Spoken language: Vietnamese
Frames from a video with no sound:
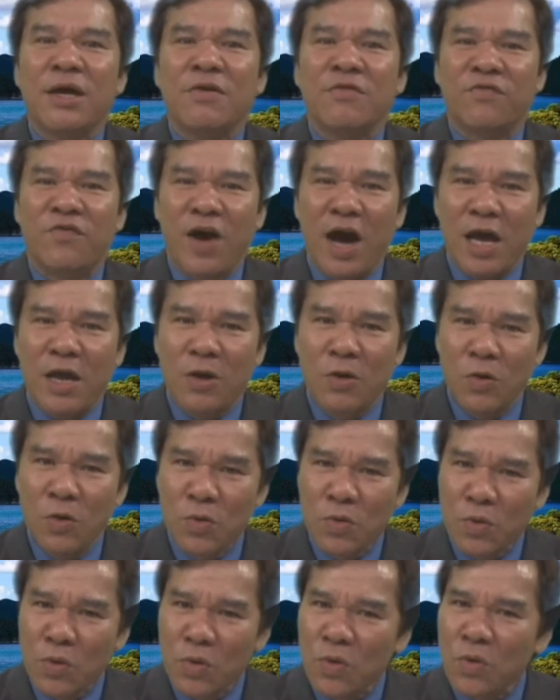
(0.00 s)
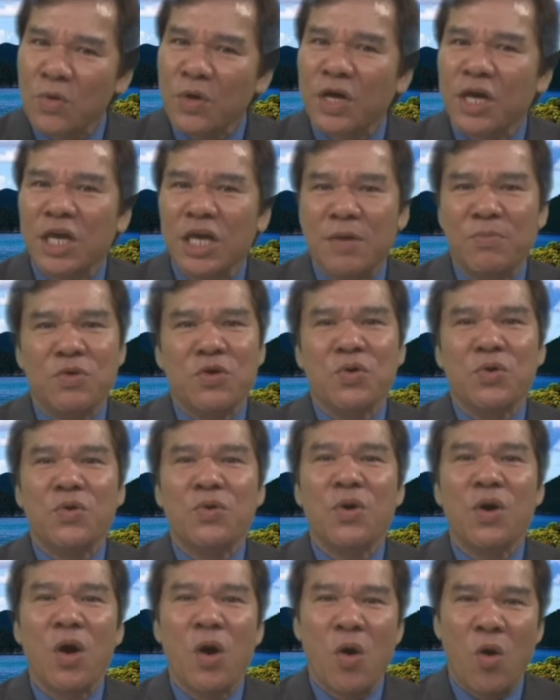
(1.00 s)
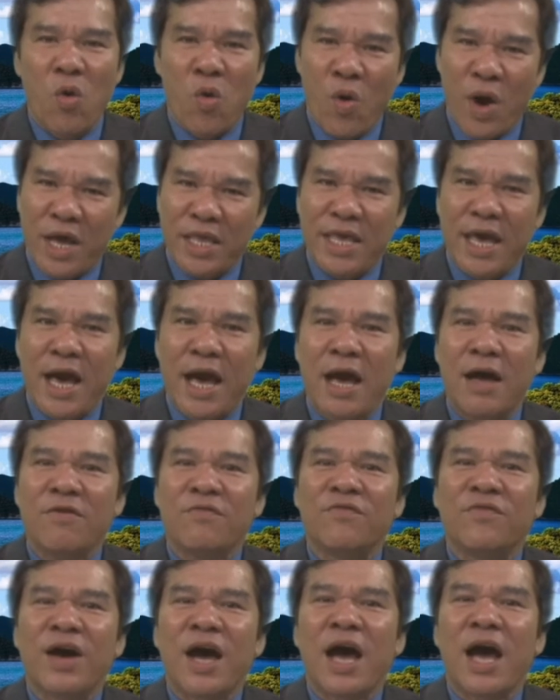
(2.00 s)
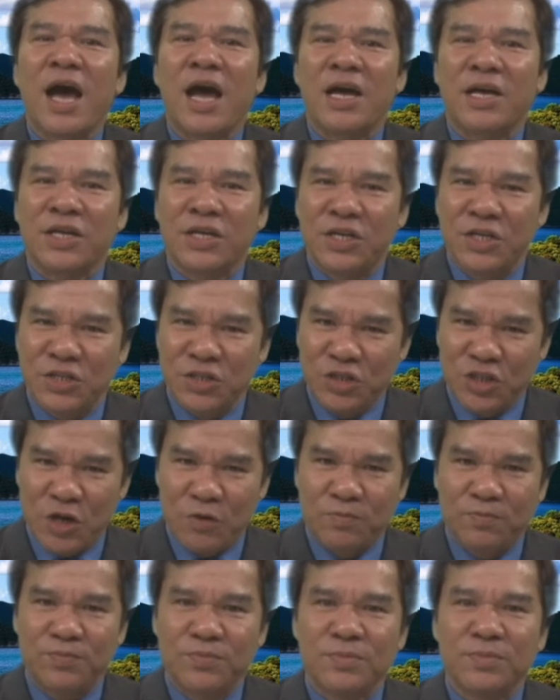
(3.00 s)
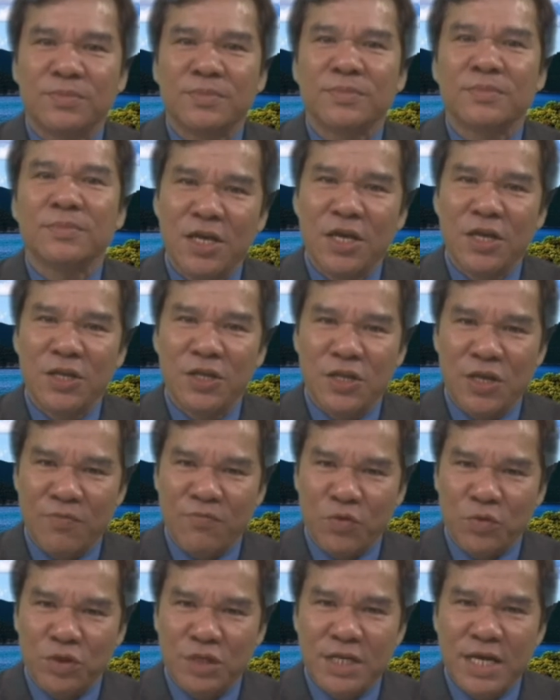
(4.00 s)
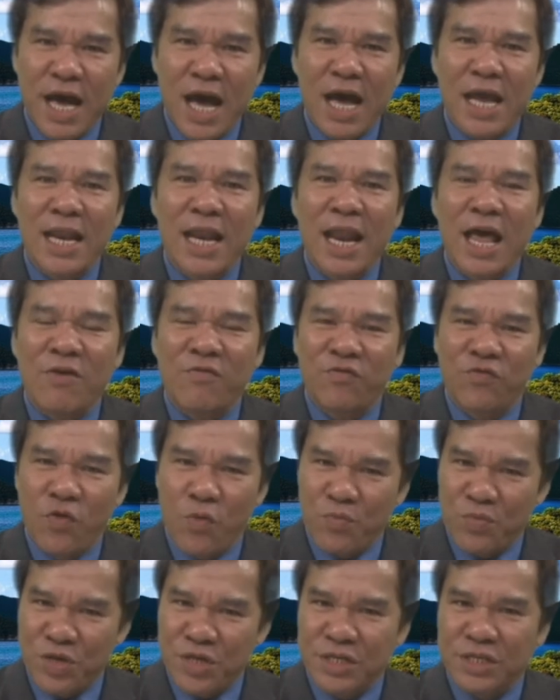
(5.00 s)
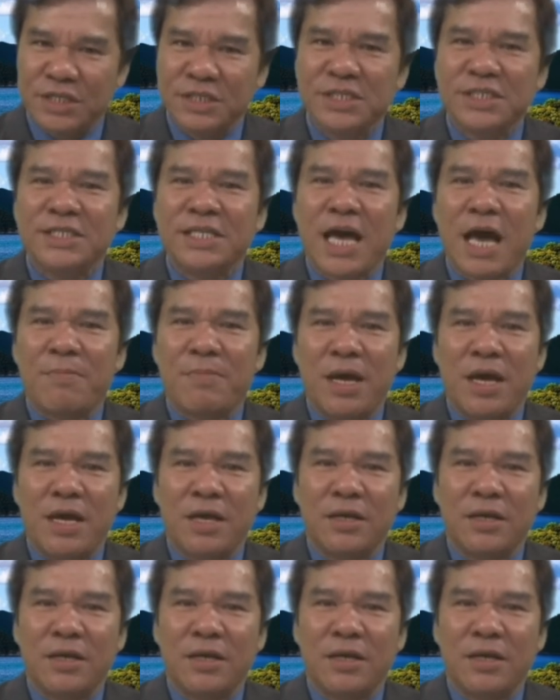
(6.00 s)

phải luôn luôn khiêm nhu, hòa nhã và kính trọng. Nhiệm vụ thứ hai là phụng dưỡng cha mẹ